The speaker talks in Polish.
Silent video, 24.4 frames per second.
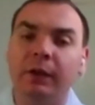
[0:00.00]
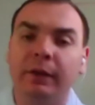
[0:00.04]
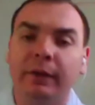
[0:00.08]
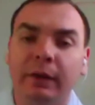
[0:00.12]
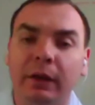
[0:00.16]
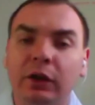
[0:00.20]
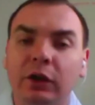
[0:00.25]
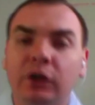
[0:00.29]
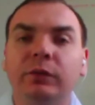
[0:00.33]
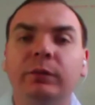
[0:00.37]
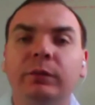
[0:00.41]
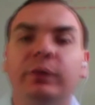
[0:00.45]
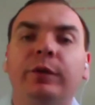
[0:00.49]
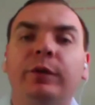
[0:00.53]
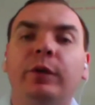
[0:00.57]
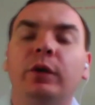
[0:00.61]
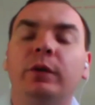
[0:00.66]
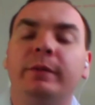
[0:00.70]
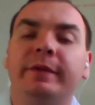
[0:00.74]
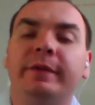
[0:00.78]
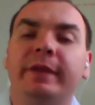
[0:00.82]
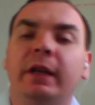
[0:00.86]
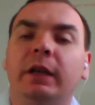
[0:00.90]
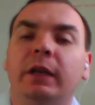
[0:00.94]
Na czym
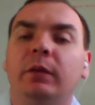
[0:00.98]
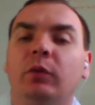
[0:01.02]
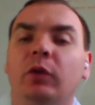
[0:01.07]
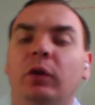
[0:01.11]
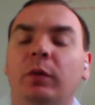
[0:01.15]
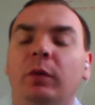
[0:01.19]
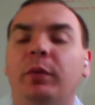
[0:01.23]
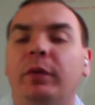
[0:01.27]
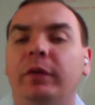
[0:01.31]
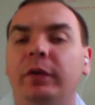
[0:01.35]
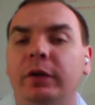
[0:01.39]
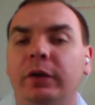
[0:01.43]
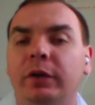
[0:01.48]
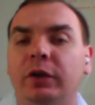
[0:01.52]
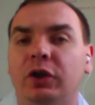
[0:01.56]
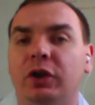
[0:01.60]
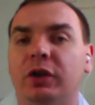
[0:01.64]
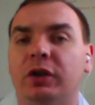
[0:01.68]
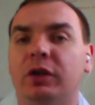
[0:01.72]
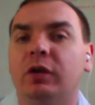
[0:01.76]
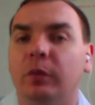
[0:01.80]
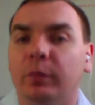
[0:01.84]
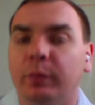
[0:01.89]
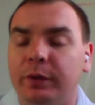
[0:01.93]
Twoim zdaniem one powinny
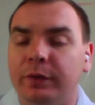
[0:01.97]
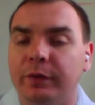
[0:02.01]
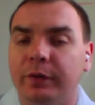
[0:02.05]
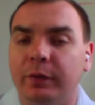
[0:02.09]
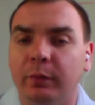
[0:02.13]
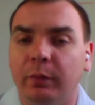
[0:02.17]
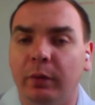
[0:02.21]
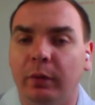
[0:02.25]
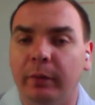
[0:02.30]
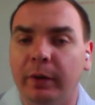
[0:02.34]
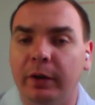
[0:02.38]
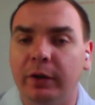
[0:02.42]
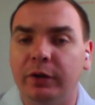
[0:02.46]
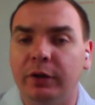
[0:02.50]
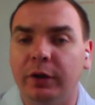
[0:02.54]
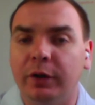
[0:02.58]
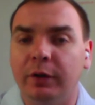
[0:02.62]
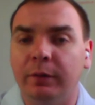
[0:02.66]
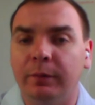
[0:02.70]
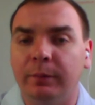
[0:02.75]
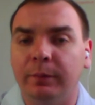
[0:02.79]
się skupić w tym momencie?